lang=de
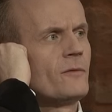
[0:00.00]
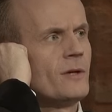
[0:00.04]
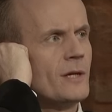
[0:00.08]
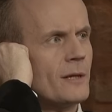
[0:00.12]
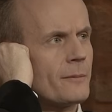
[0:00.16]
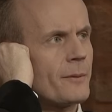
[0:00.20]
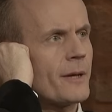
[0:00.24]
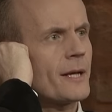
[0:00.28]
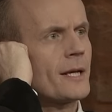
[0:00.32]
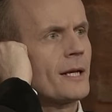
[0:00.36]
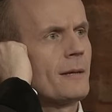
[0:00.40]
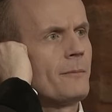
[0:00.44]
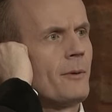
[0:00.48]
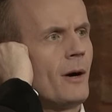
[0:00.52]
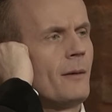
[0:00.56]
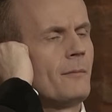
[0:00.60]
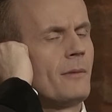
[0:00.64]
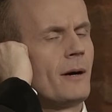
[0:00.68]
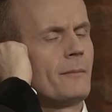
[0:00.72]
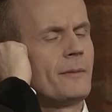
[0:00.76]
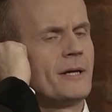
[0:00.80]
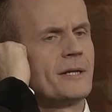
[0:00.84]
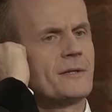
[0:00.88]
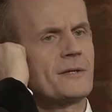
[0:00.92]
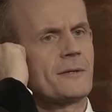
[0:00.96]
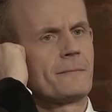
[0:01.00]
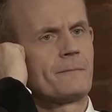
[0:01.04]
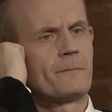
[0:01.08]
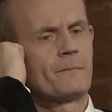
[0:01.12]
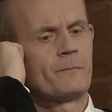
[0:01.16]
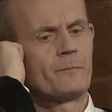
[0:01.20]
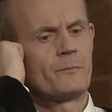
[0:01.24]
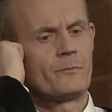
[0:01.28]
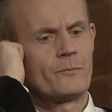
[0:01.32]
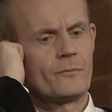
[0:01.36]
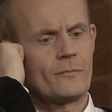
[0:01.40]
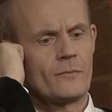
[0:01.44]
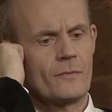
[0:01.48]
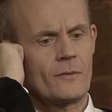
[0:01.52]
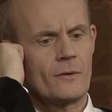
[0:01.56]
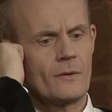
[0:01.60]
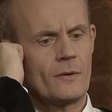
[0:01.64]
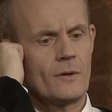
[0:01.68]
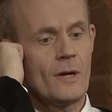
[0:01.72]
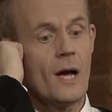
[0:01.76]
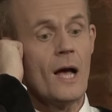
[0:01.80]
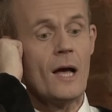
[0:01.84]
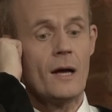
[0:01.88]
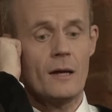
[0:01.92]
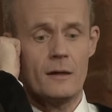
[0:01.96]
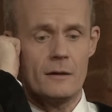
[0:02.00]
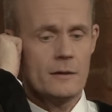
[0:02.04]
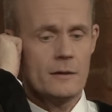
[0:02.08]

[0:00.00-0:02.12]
Wir bringen die Bomber mit. Das ist doch der ja,